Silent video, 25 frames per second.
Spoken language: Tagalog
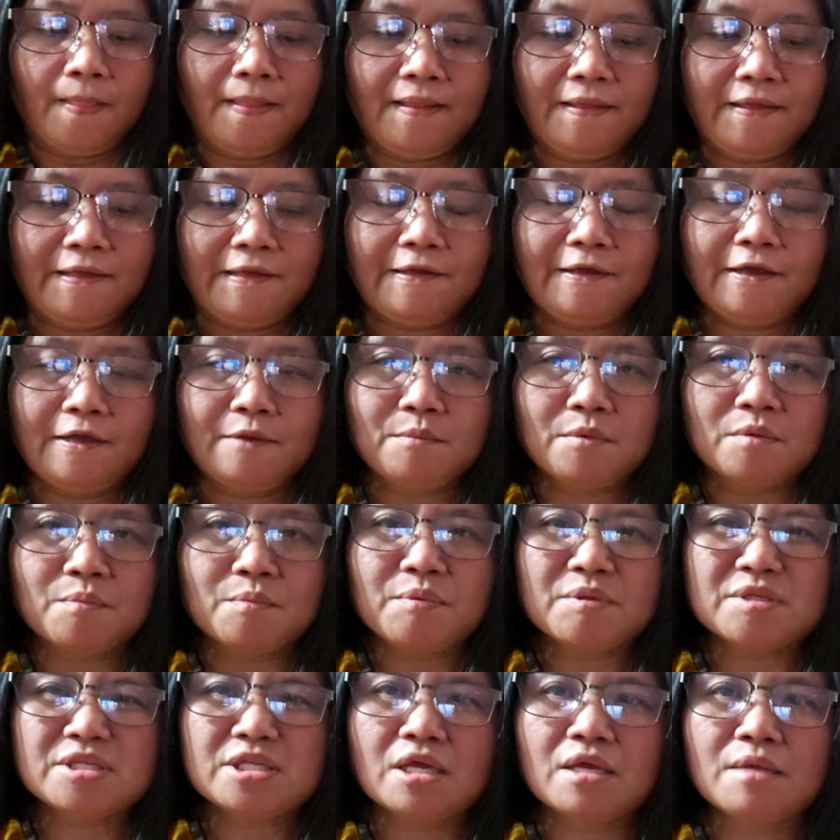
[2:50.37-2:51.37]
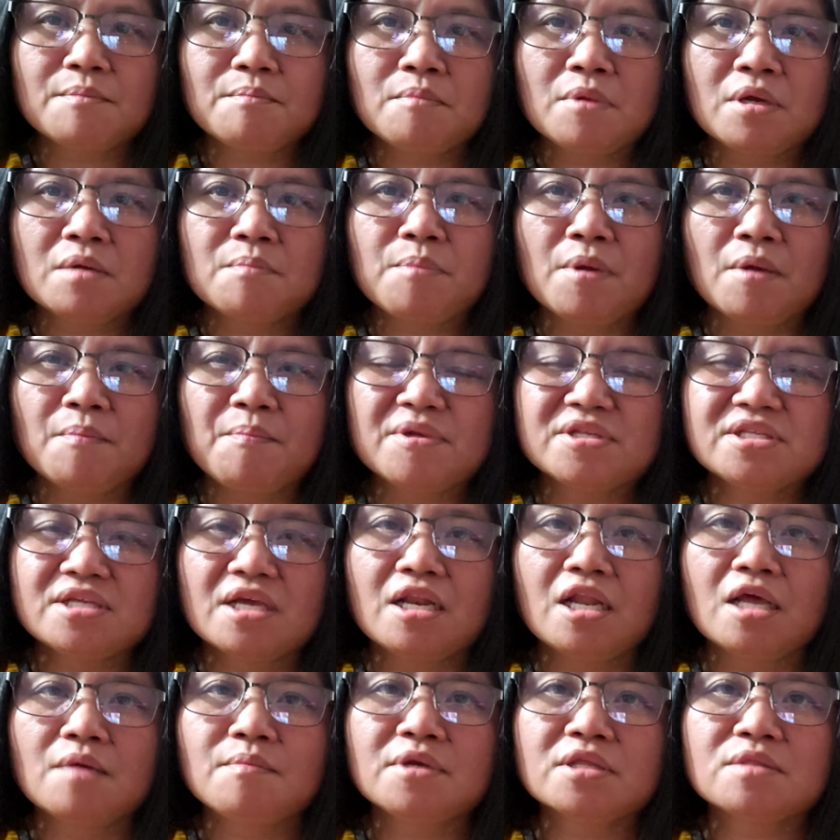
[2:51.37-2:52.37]
uh,
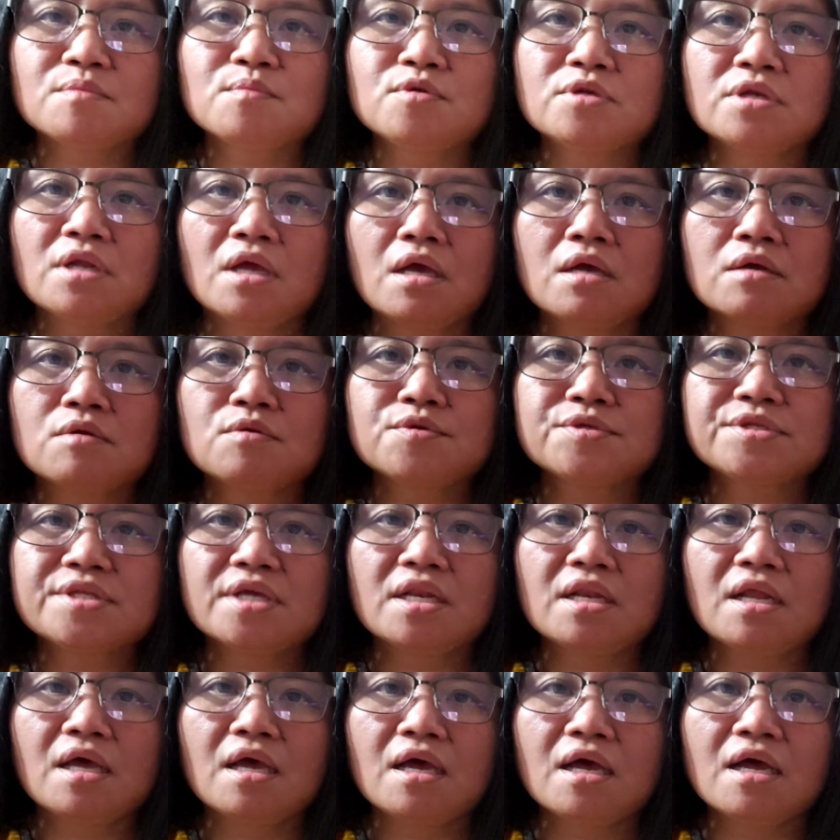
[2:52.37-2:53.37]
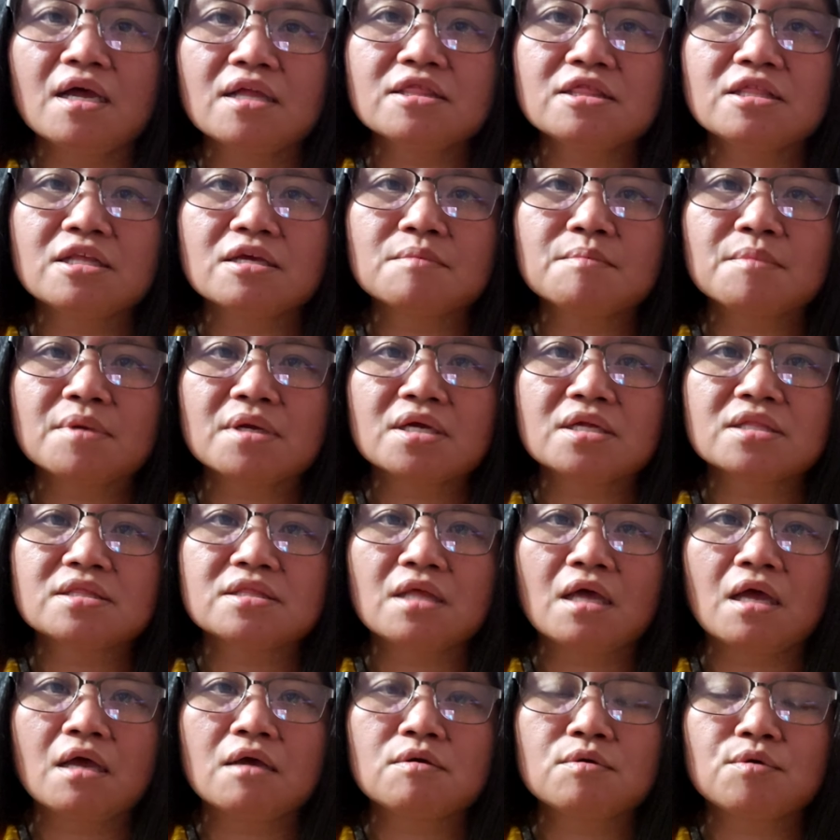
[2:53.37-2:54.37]
magpapasalamat muna ako sa lahat ng mga
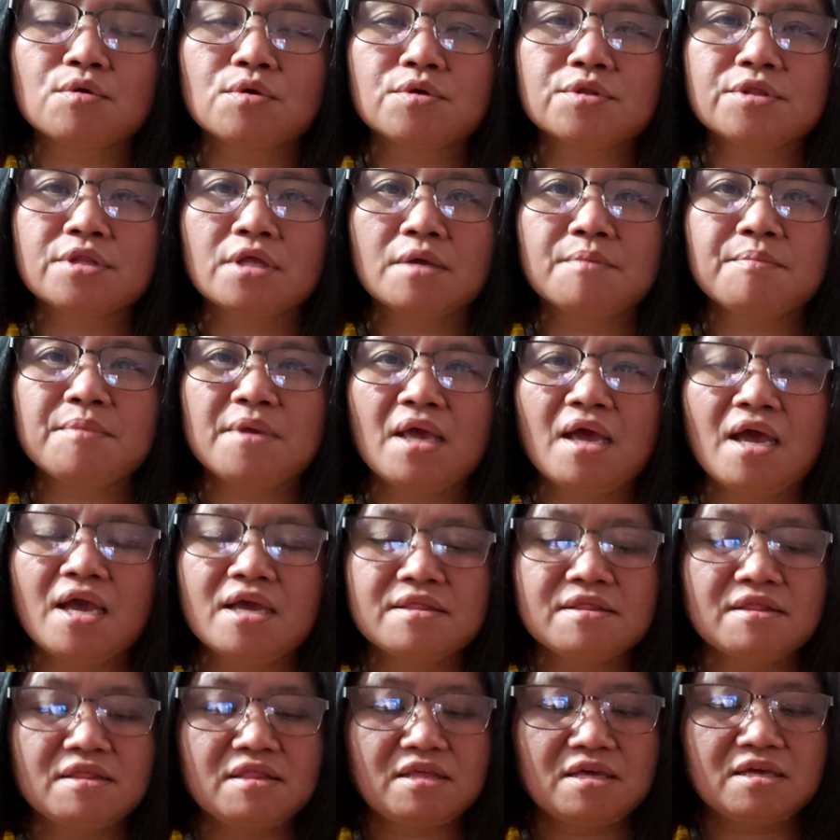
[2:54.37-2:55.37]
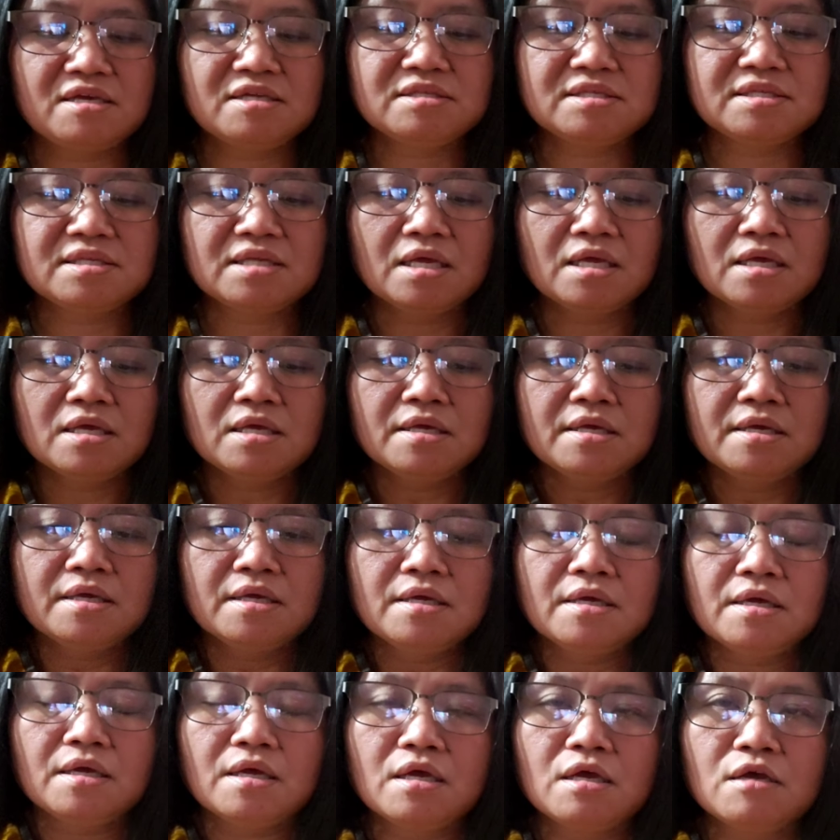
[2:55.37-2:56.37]
tao na behind this.
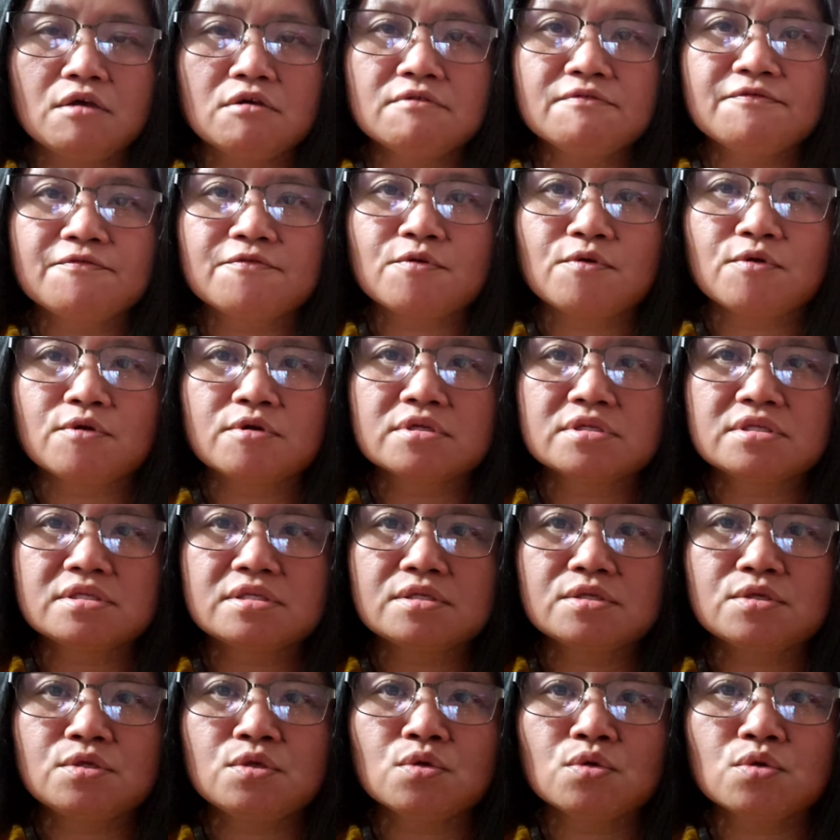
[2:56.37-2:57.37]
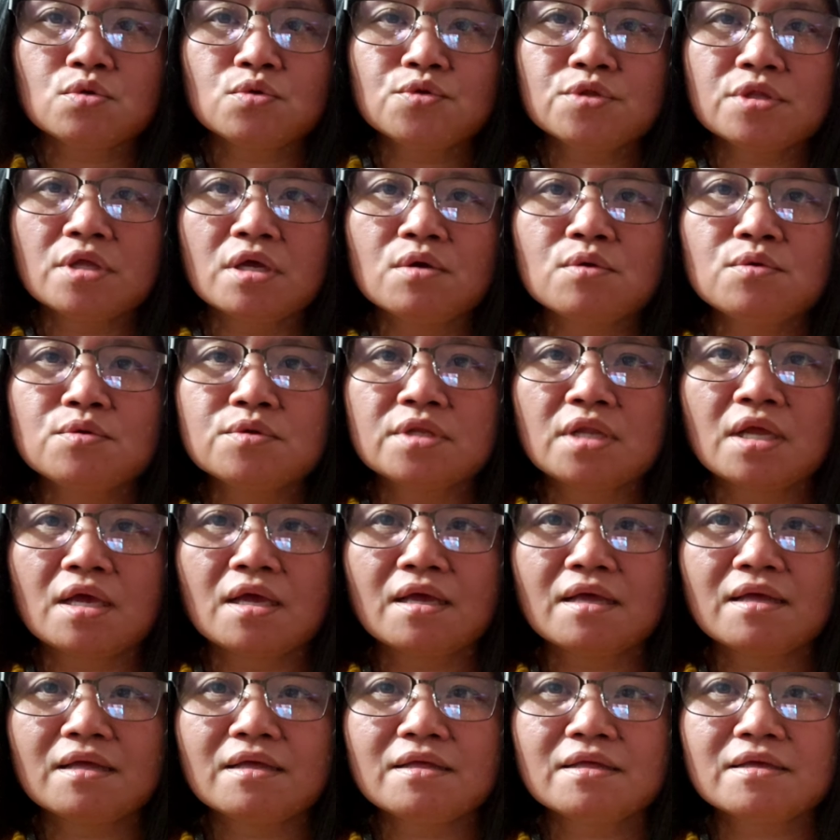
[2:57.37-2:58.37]
Uh, of course, yung
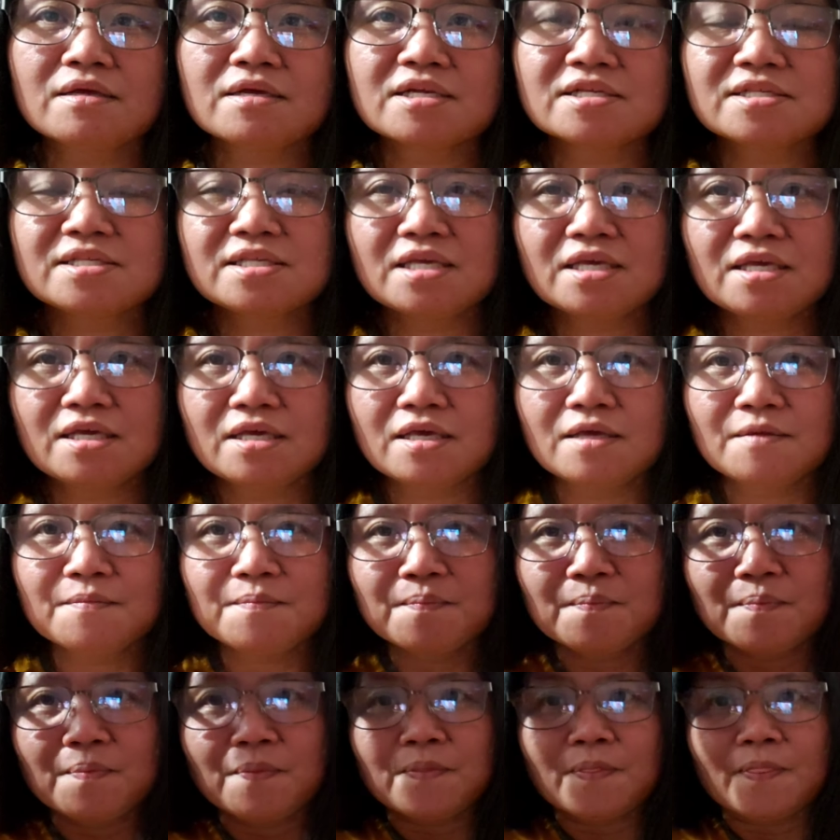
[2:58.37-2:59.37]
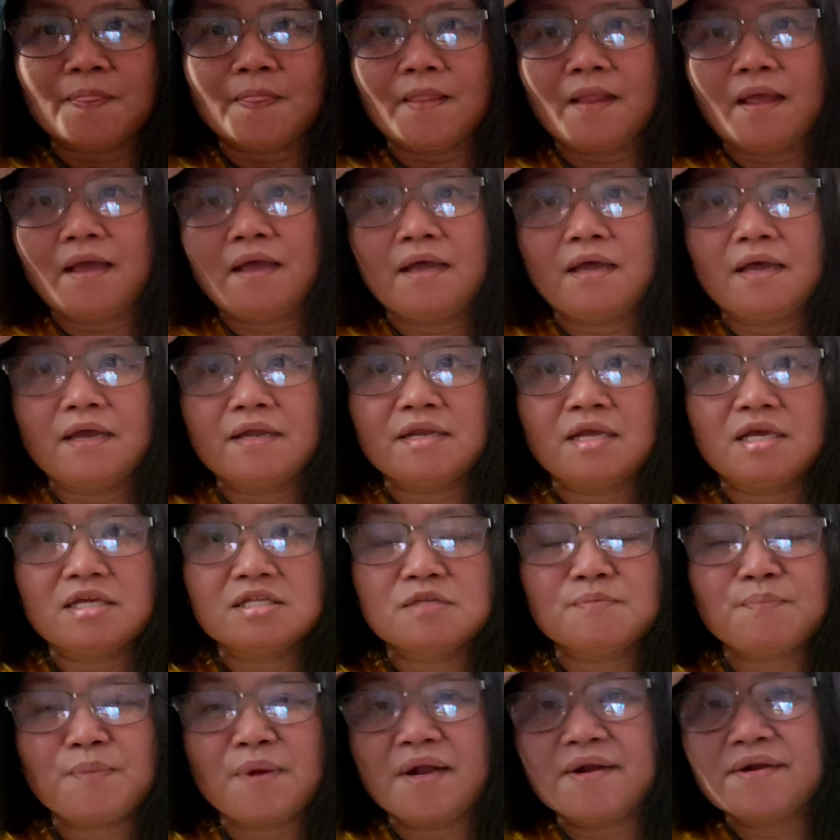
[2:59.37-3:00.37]
una-una, kasi uh,
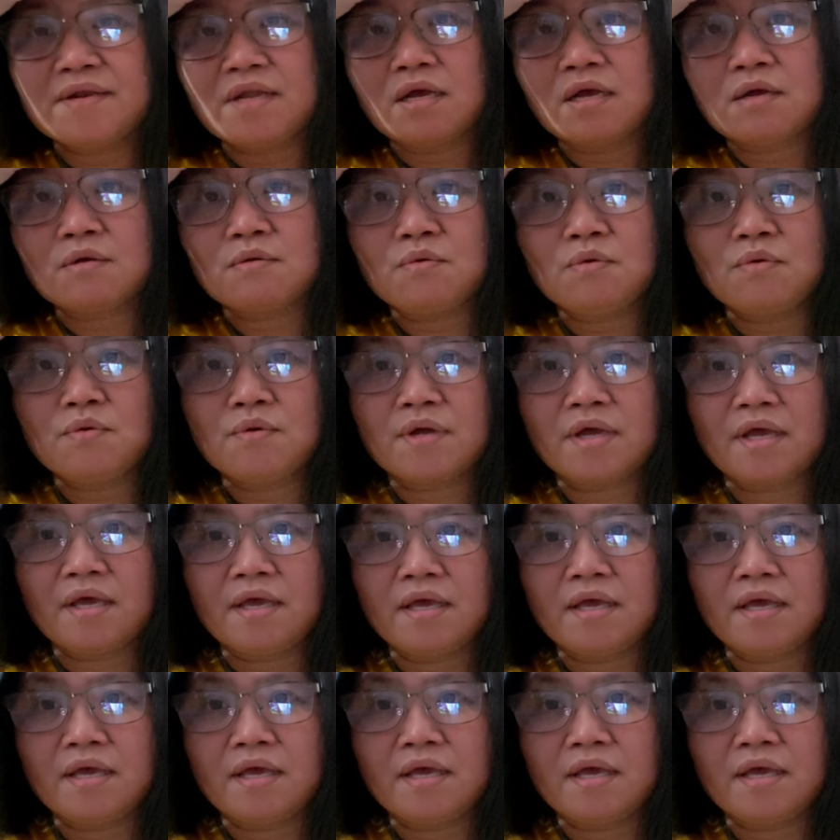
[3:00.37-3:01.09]
na-inspired ako